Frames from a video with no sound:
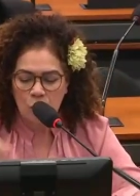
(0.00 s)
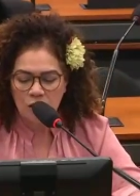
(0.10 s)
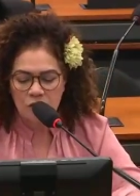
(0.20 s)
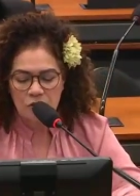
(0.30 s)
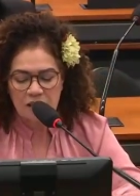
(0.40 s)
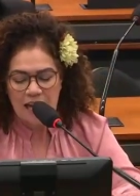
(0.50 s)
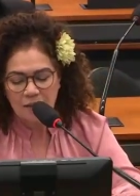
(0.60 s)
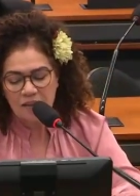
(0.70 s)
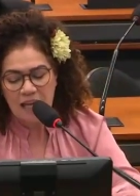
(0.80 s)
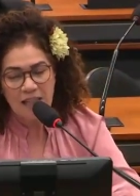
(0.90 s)
todos os
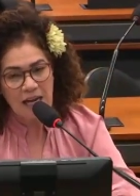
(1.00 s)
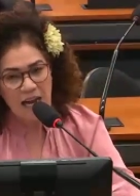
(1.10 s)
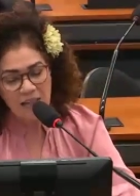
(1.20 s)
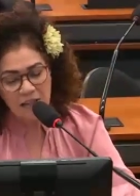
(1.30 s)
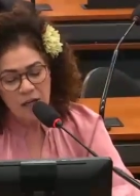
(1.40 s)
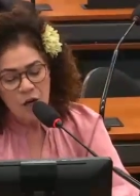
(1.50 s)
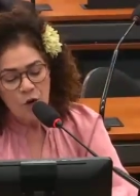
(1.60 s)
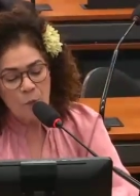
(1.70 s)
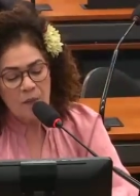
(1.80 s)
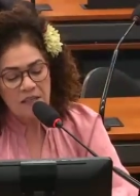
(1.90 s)
dados. Aliás,
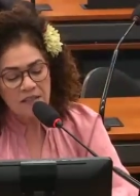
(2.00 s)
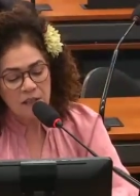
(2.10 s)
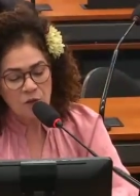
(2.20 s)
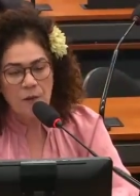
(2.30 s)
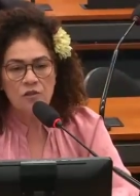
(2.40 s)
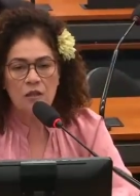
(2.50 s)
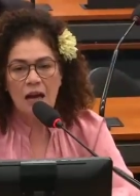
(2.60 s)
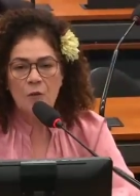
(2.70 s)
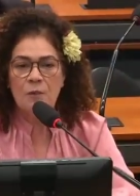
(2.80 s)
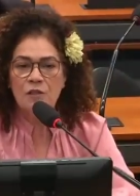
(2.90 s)
o presidente
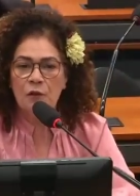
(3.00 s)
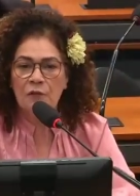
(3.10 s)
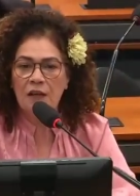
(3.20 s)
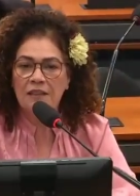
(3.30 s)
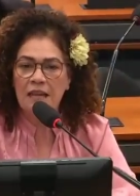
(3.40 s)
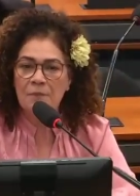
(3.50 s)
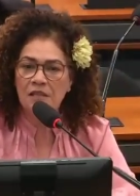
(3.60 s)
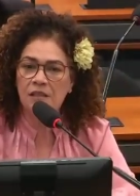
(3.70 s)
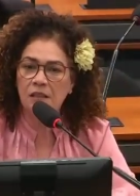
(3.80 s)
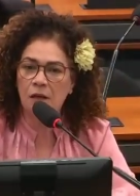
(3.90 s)
Bolsonaro pediu foi a
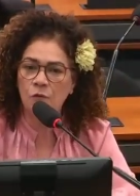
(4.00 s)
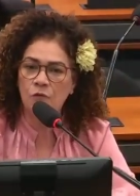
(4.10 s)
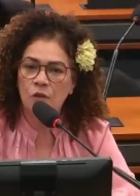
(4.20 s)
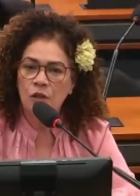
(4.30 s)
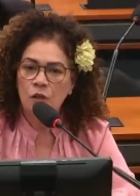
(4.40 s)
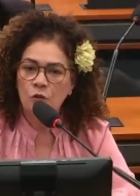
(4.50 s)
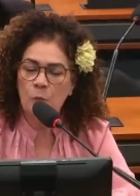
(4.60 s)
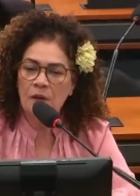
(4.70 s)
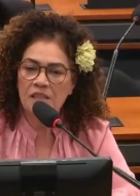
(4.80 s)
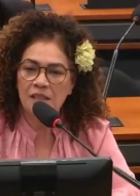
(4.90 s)
demissão
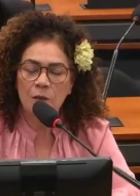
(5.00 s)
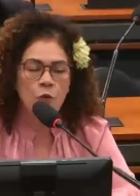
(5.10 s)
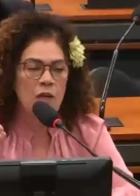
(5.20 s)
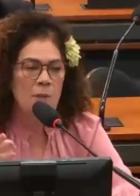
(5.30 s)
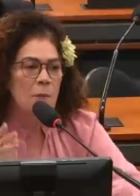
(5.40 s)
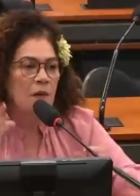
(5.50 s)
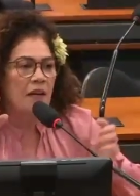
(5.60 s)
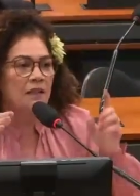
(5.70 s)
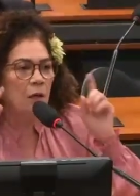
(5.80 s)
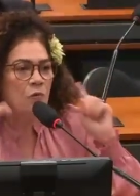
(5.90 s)
do presidente do INPE,
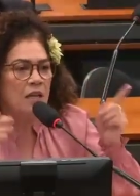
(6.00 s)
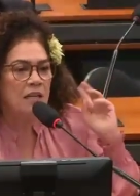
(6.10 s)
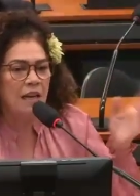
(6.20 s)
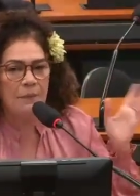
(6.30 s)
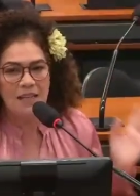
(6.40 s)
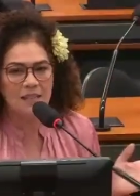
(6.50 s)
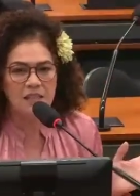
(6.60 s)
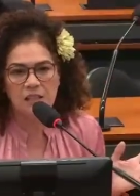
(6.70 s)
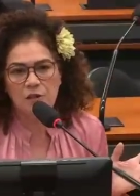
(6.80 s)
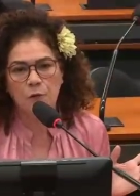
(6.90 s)
porque não queria mais
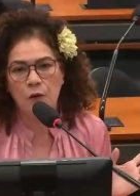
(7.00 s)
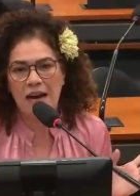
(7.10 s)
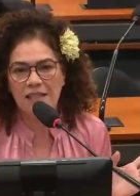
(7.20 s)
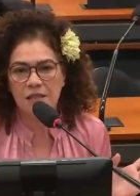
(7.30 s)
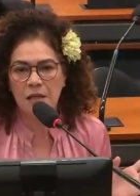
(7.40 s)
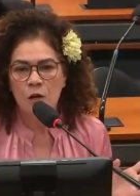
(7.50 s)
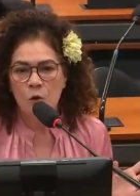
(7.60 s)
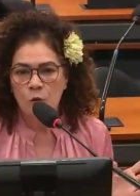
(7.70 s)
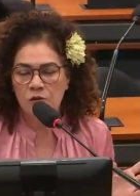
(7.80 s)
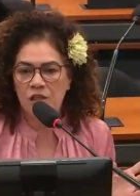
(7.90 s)
que se divulgasse
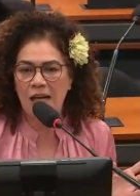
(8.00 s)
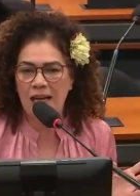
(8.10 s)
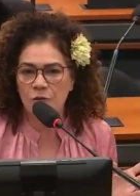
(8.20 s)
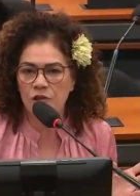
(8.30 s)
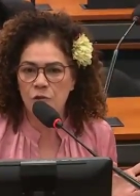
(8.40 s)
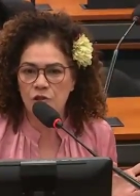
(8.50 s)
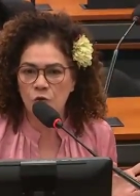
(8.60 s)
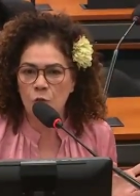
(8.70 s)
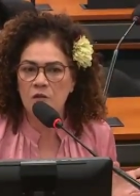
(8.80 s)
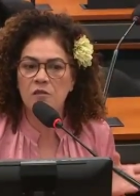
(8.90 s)
os dados e os
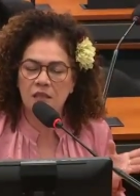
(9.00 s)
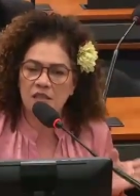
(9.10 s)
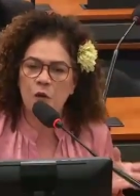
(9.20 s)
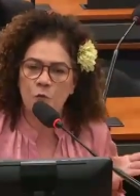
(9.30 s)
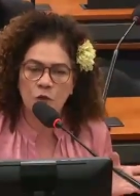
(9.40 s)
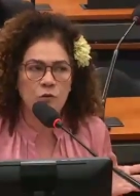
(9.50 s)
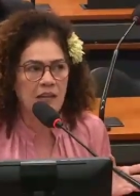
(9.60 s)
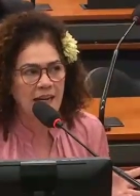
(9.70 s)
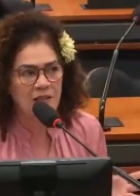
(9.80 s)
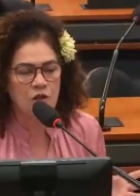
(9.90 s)
números, que são muito
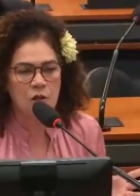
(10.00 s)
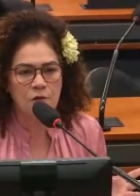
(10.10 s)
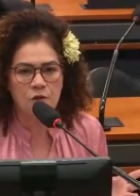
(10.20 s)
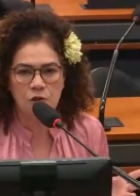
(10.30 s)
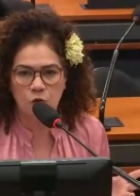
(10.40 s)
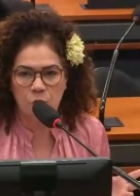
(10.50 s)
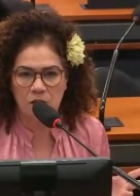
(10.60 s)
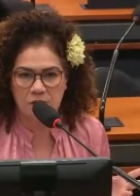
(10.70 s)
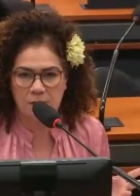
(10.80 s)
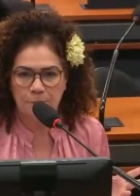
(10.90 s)
negativos os
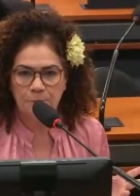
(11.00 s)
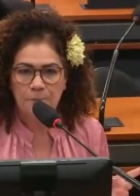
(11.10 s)
números.